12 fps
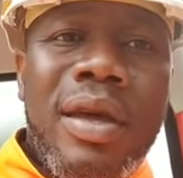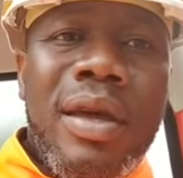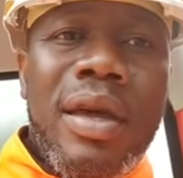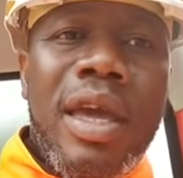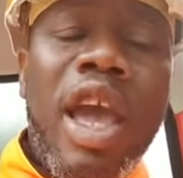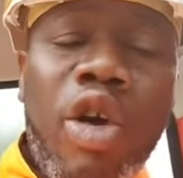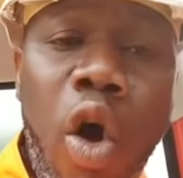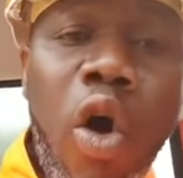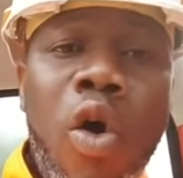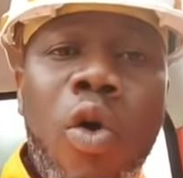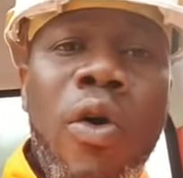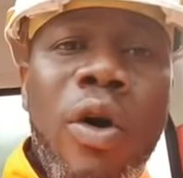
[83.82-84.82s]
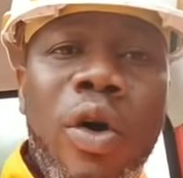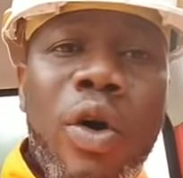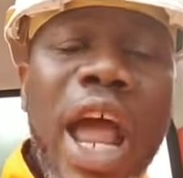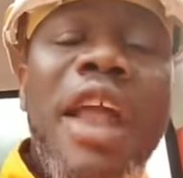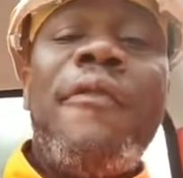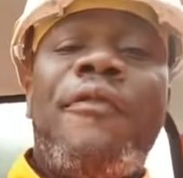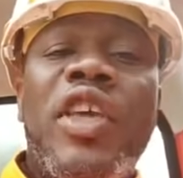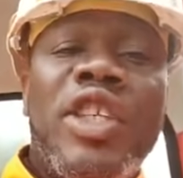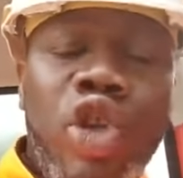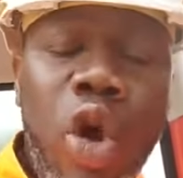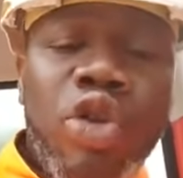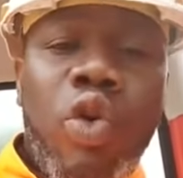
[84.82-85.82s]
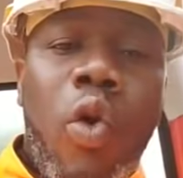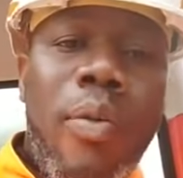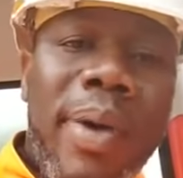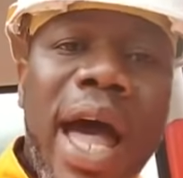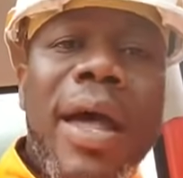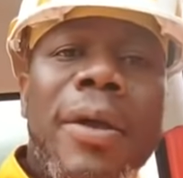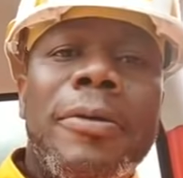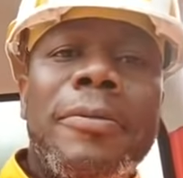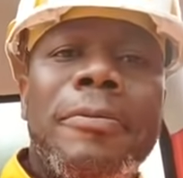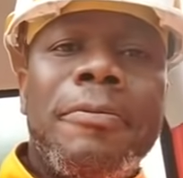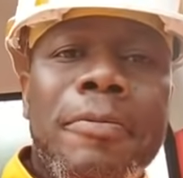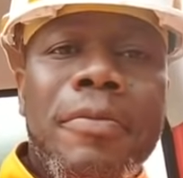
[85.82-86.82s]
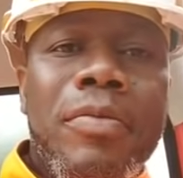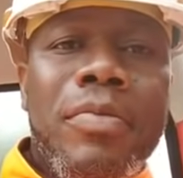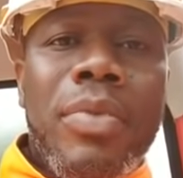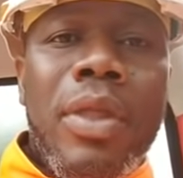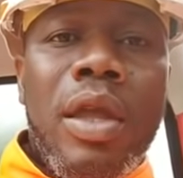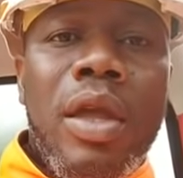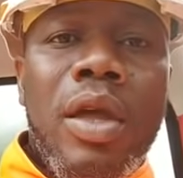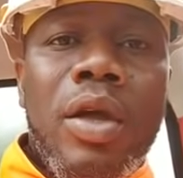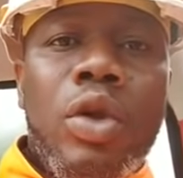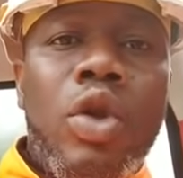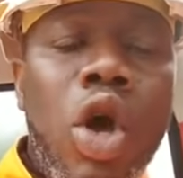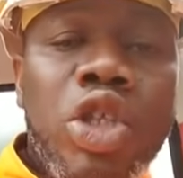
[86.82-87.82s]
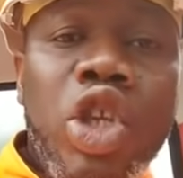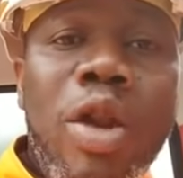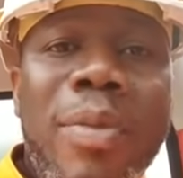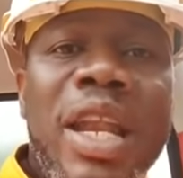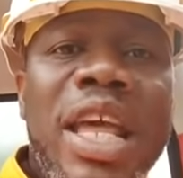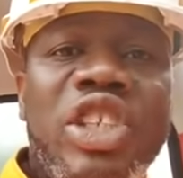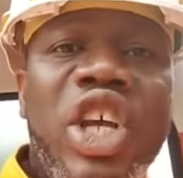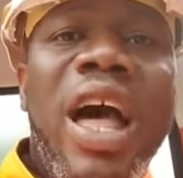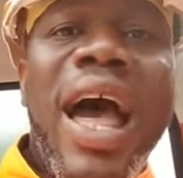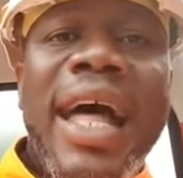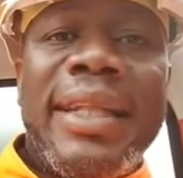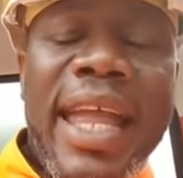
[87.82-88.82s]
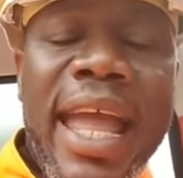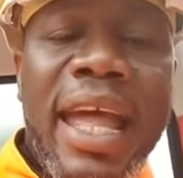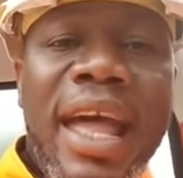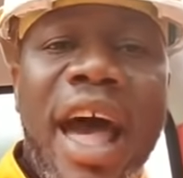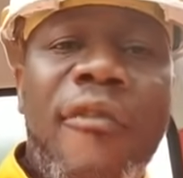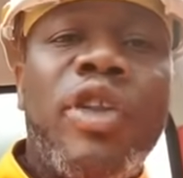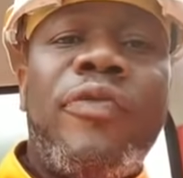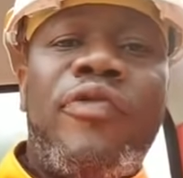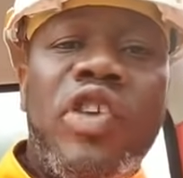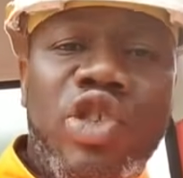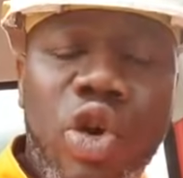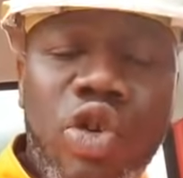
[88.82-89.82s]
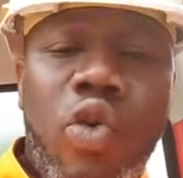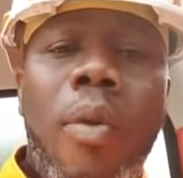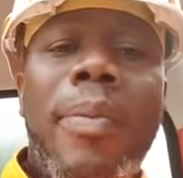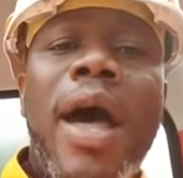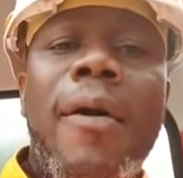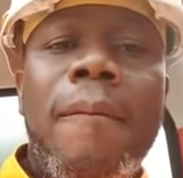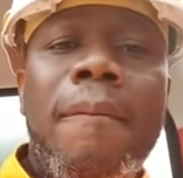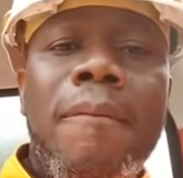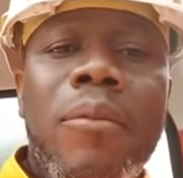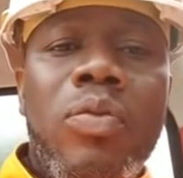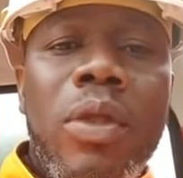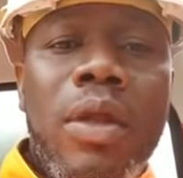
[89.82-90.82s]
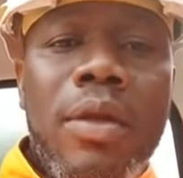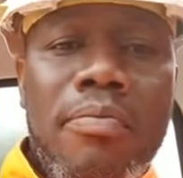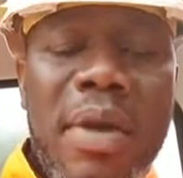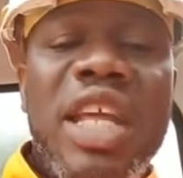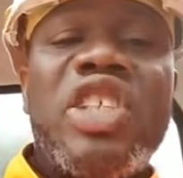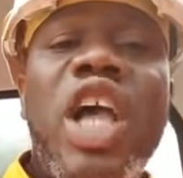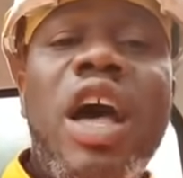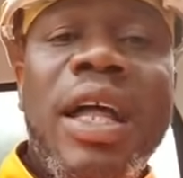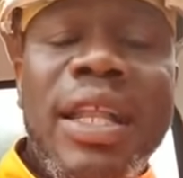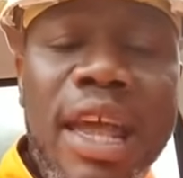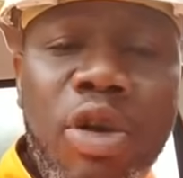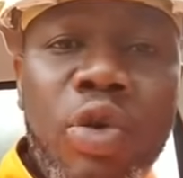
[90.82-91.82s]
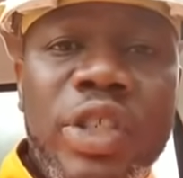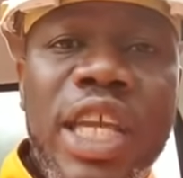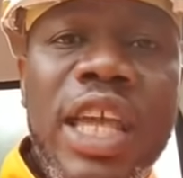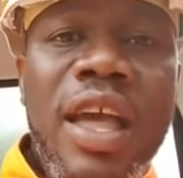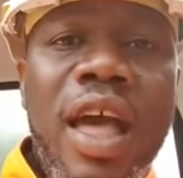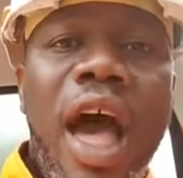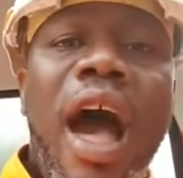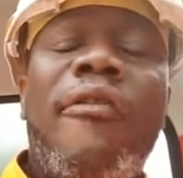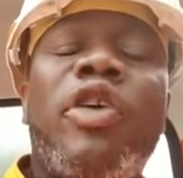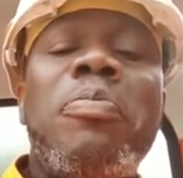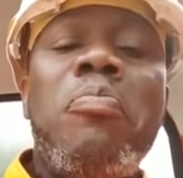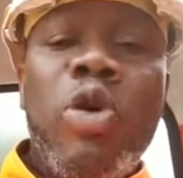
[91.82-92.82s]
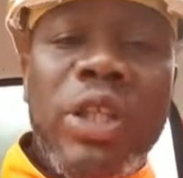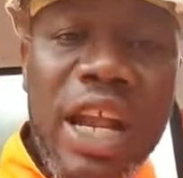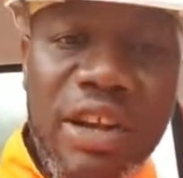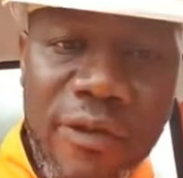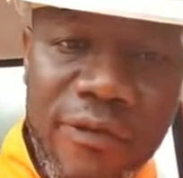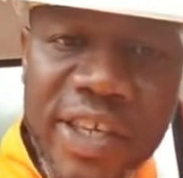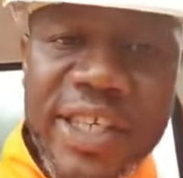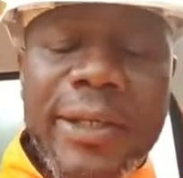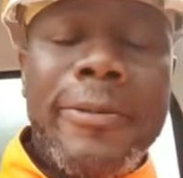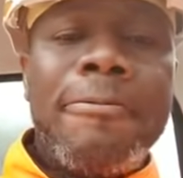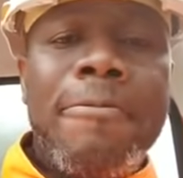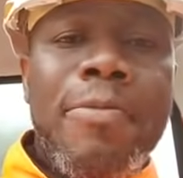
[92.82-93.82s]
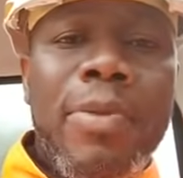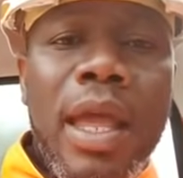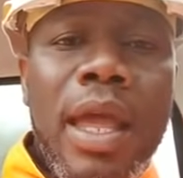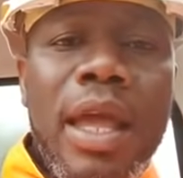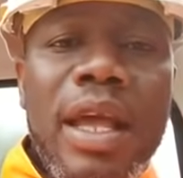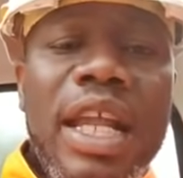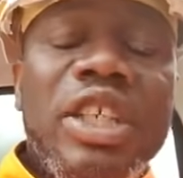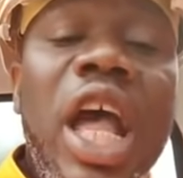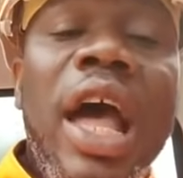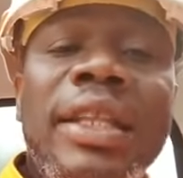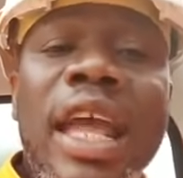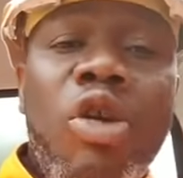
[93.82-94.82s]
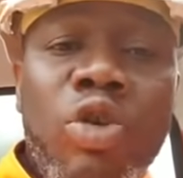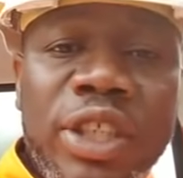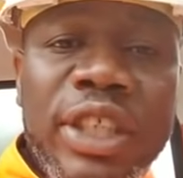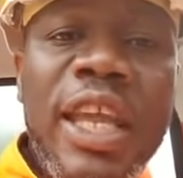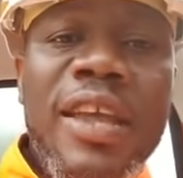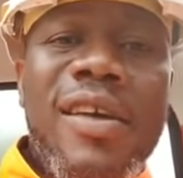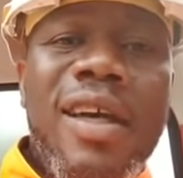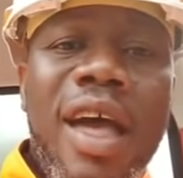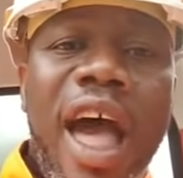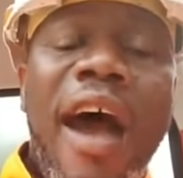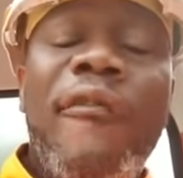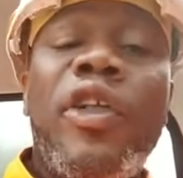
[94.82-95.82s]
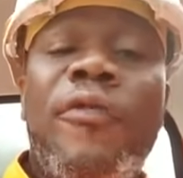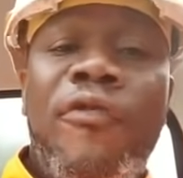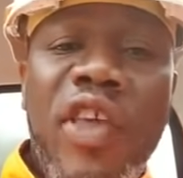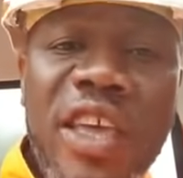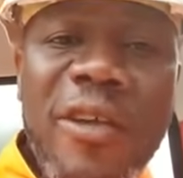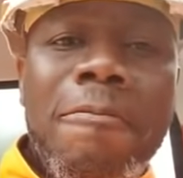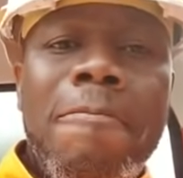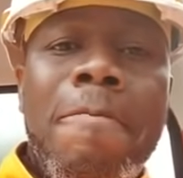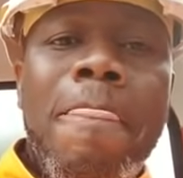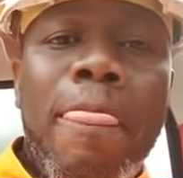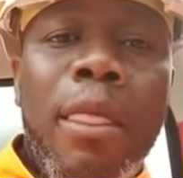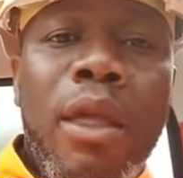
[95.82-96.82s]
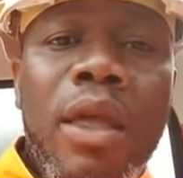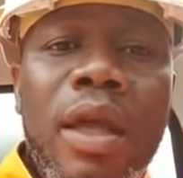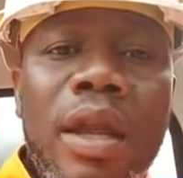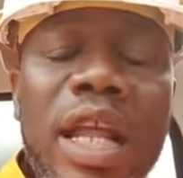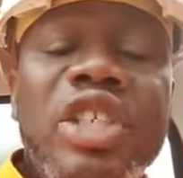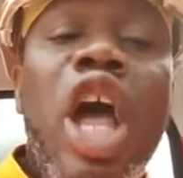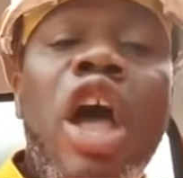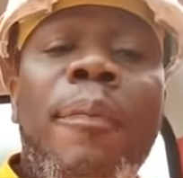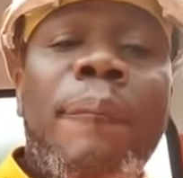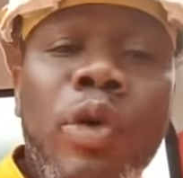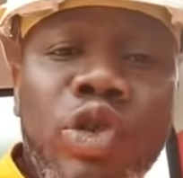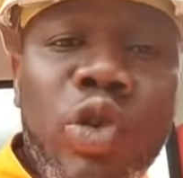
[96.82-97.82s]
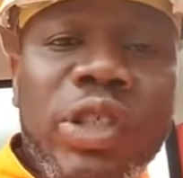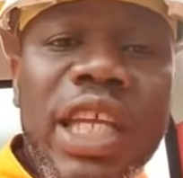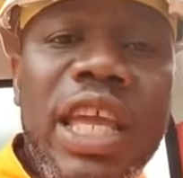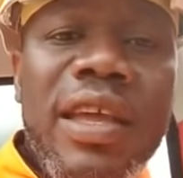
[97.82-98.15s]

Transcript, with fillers: et qu'on a une vision du combat, non seulement les gens adhèrent à votre vision du combat, mais les gens adhèrent aussi votre modèle de vie. Les gens adhèrent aussi à votre vie. Les gens épousent aussi